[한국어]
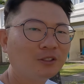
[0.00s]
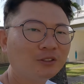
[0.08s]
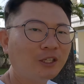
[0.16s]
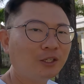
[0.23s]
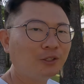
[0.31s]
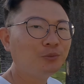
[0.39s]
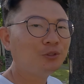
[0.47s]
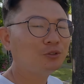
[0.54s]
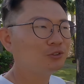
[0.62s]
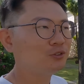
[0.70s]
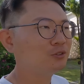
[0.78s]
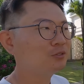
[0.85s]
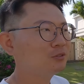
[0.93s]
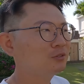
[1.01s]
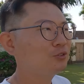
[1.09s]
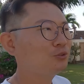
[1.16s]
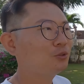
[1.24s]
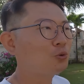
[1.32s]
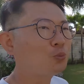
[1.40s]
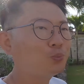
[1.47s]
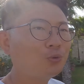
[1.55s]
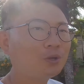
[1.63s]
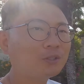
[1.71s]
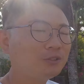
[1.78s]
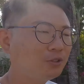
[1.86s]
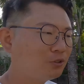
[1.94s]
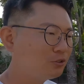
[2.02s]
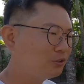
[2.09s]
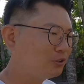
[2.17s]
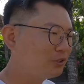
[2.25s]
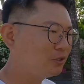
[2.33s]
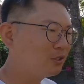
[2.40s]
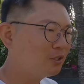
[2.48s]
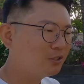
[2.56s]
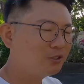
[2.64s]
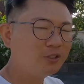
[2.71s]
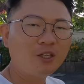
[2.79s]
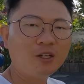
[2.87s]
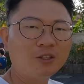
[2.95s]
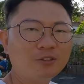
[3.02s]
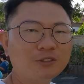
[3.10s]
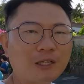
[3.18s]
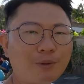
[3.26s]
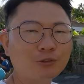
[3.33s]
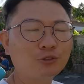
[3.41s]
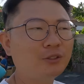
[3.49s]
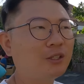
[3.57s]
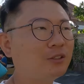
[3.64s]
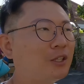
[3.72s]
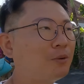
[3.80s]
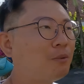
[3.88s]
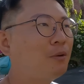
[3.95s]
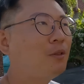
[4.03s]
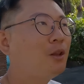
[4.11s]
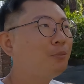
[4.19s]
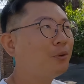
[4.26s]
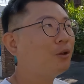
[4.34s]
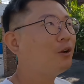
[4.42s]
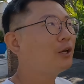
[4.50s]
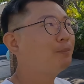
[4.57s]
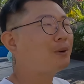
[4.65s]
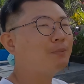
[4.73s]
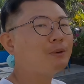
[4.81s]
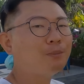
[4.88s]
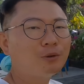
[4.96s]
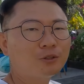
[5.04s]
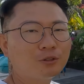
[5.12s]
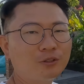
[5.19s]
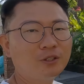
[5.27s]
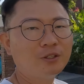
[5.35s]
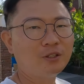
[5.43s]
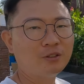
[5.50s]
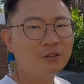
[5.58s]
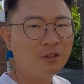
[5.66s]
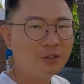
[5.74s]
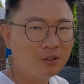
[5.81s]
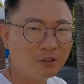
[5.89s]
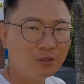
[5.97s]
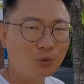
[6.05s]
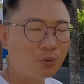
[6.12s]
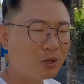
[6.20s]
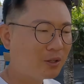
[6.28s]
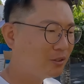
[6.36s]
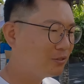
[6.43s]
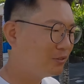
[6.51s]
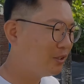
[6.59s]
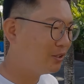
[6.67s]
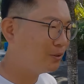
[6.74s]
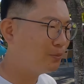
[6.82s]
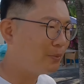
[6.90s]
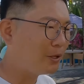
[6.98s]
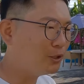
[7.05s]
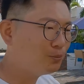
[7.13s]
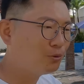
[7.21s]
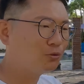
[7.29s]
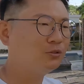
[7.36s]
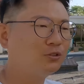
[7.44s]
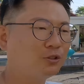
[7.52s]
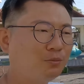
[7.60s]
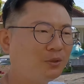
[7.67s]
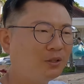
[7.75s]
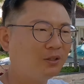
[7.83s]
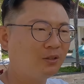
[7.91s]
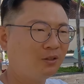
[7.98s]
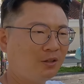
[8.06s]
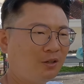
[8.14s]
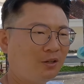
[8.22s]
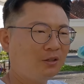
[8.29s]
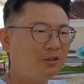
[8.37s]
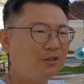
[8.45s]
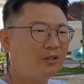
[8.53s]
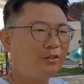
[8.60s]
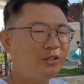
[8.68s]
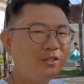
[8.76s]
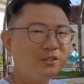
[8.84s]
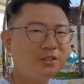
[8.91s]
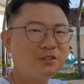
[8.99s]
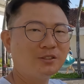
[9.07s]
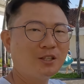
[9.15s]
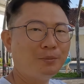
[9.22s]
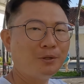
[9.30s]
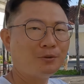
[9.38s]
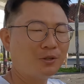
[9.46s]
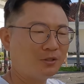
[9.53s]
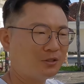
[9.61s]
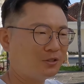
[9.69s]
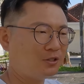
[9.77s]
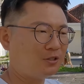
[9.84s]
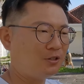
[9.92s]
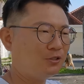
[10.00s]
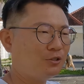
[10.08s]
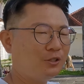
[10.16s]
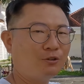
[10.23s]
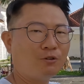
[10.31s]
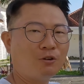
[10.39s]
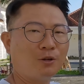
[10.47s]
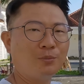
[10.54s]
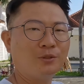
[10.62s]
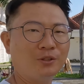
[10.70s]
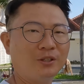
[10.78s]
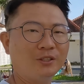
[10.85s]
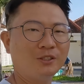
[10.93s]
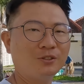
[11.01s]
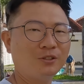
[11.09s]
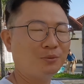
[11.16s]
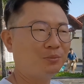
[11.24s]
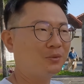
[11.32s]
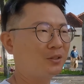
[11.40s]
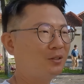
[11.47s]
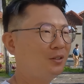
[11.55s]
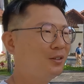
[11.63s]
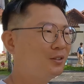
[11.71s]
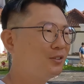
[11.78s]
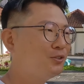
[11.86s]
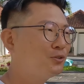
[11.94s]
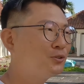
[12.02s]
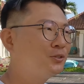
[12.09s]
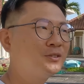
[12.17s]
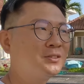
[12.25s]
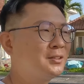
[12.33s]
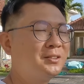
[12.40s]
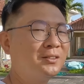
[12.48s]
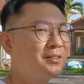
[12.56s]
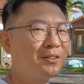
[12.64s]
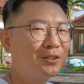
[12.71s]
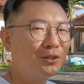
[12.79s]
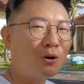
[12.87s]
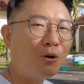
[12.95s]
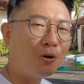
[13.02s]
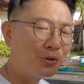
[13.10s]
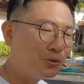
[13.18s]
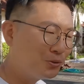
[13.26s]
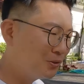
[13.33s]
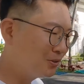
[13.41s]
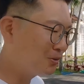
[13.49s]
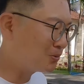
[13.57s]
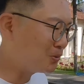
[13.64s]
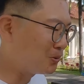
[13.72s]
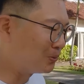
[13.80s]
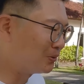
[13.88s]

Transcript: 그게 힘들거든요 고프로 같은 거는 이제 흔들림 같은 거 잡아주니까 그나마 편하게 팔만 뻗어서 이렇게 녹화를 하는데 핸드폰은 정말 이렇게 닌자 스텝이라고 해서 천천히 걸어가면서 이렇게 찍어야 됩니다 이거는 더 어려운 거고